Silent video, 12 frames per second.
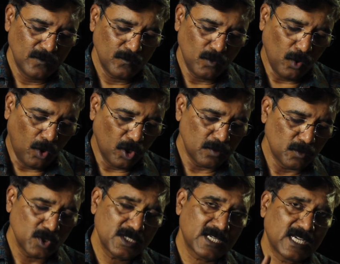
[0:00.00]
वो
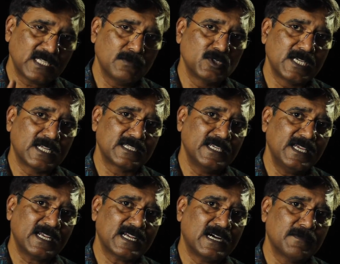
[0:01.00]
ऑलमोस्ट ख़त्म हो जाते
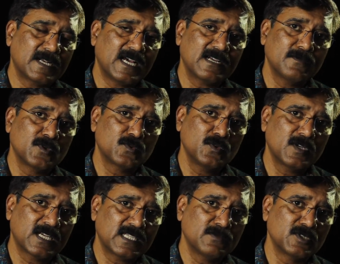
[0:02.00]
हैं कामराग बिल्कुल
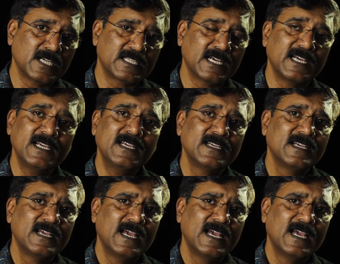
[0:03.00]
ख़त्म हो जाता है